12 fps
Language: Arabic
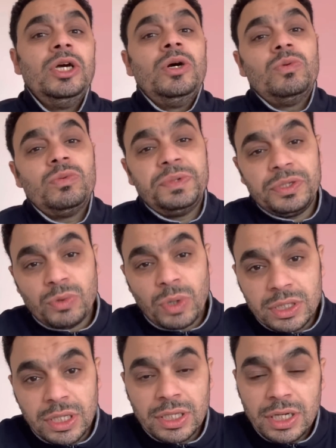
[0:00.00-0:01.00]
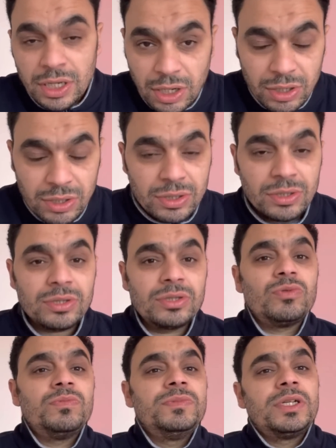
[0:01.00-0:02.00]
وبنوطد
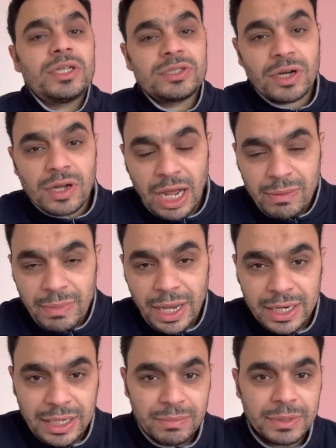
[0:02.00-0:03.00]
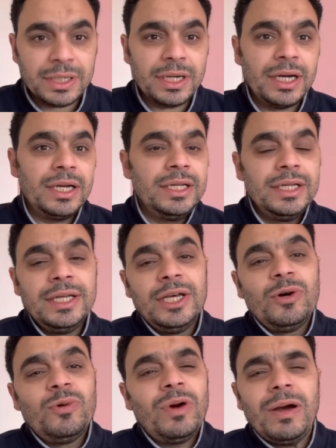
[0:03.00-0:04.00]
العلاقات وبنتصالح مع الجميع
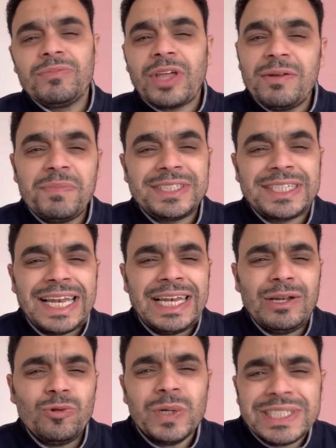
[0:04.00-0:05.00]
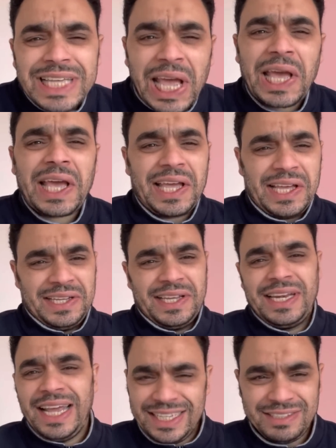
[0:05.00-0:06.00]
وقام ضارب مثل وسخ
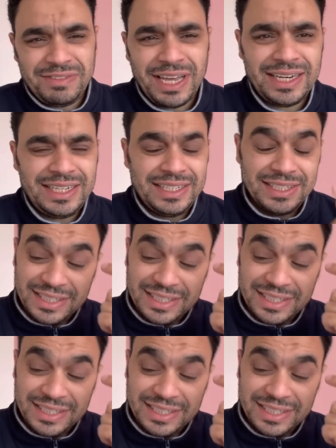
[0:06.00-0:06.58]
انا اسف يعني